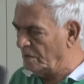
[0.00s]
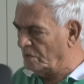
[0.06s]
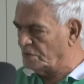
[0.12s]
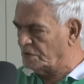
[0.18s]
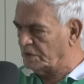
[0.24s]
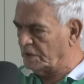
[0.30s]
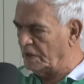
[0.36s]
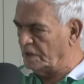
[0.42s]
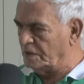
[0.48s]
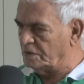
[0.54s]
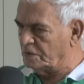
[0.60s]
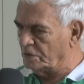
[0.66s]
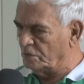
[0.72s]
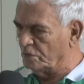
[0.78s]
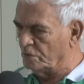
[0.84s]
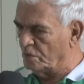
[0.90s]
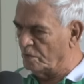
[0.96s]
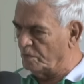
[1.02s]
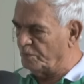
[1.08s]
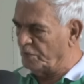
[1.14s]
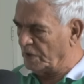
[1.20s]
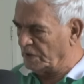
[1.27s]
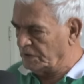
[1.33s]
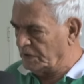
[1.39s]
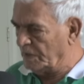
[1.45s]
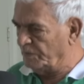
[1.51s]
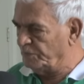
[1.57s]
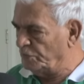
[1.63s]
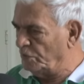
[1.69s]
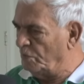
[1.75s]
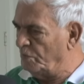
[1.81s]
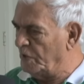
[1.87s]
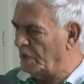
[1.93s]
não sei se o grupo, por
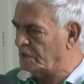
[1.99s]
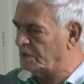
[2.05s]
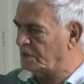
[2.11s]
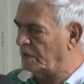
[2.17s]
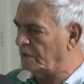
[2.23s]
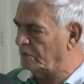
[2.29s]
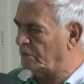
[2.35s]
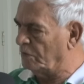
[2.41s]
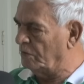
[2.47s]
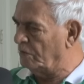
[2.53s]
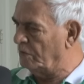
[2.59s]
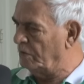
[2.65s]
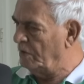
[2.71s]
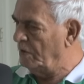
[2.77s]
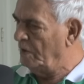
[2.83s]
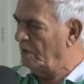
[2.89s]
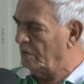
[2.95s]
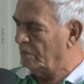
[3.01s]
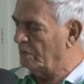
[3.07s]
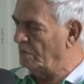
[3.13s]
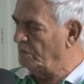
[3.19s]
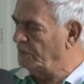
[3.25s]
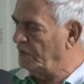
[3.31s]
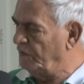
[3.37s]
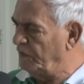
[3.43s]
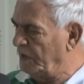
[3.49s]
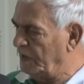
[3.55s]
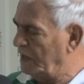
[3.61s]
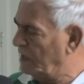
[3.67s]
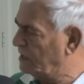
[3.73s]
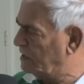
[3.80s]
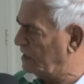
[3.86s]
exemplo, não me aceitou como deveria